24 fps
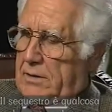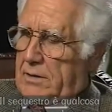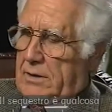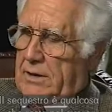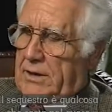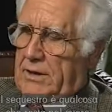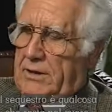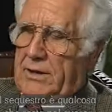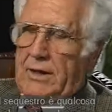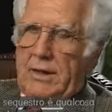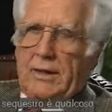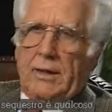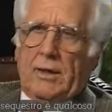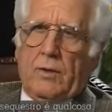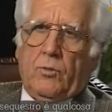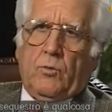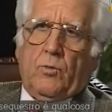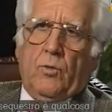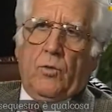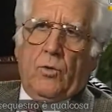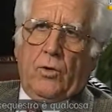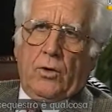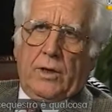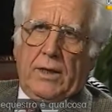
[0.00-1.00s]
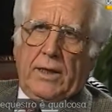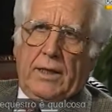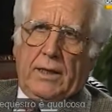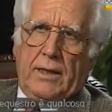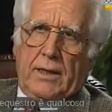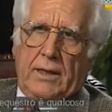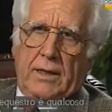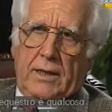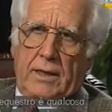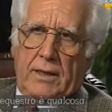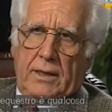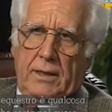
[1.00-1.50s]
resta nel
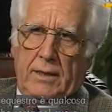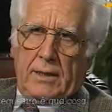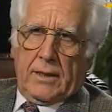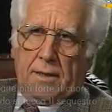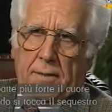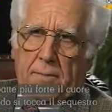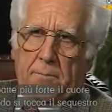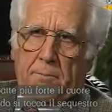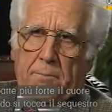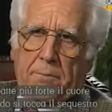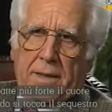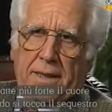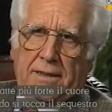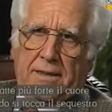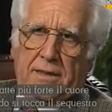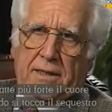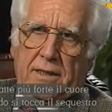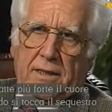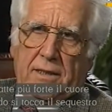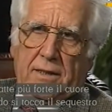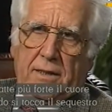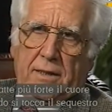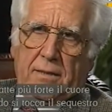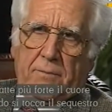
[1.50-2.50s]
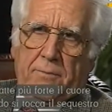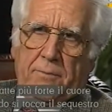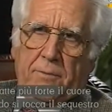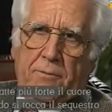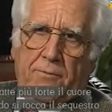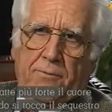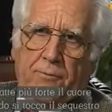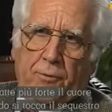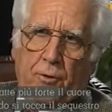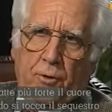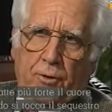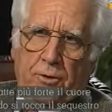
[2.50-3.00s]
cuore, batte
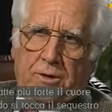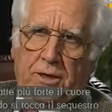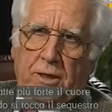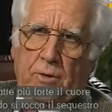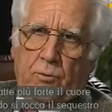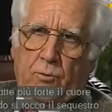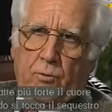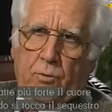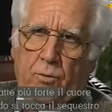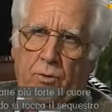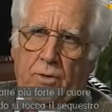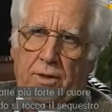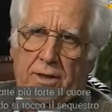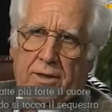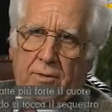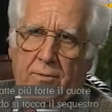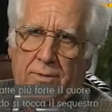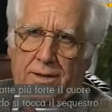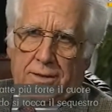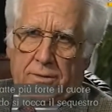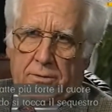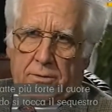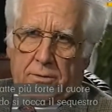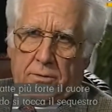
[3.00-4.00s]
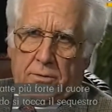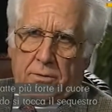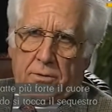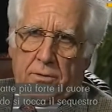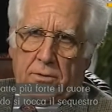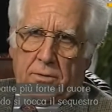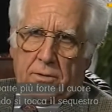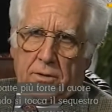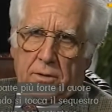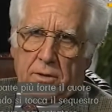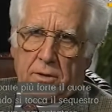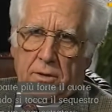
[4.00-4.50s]
più forte il cuore
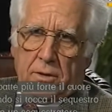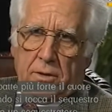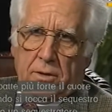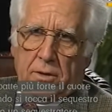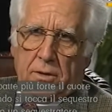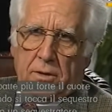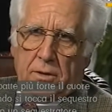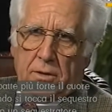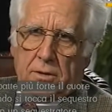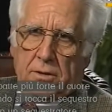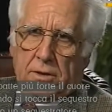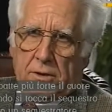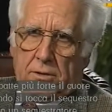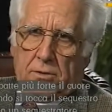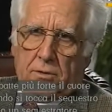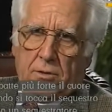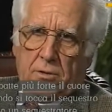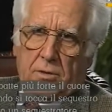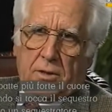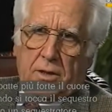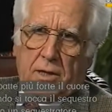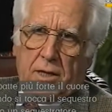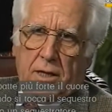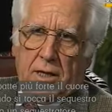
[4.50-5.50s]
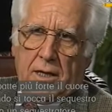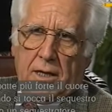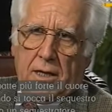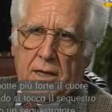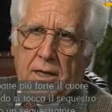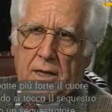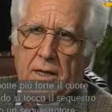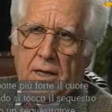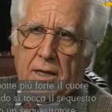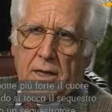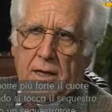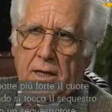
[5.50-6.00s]
quando si
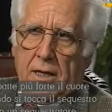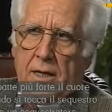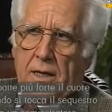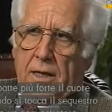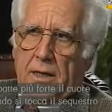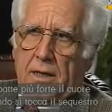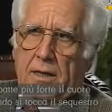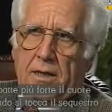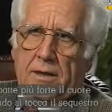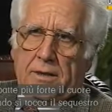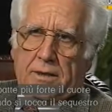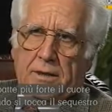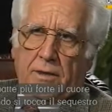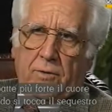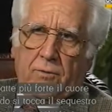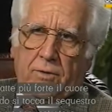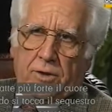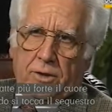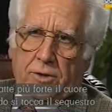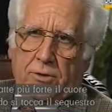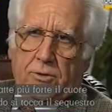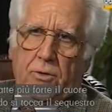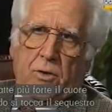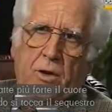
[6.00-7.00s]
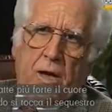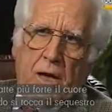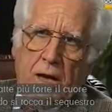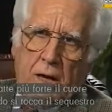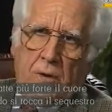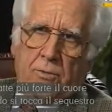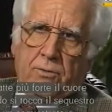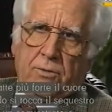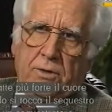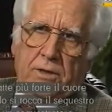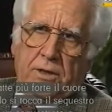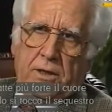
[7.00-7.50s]
tocca il sequestro
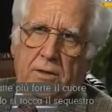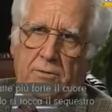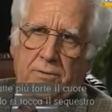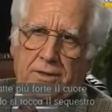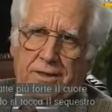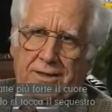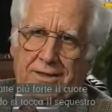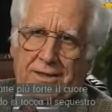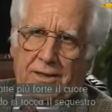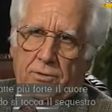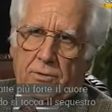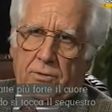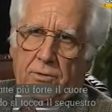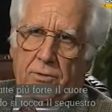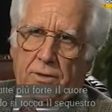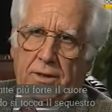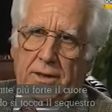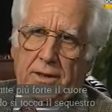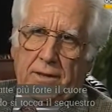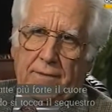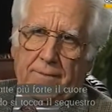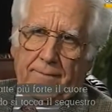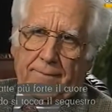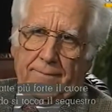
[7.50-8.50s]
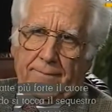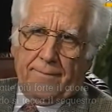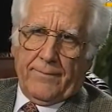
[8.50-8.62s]
a un sequestratore.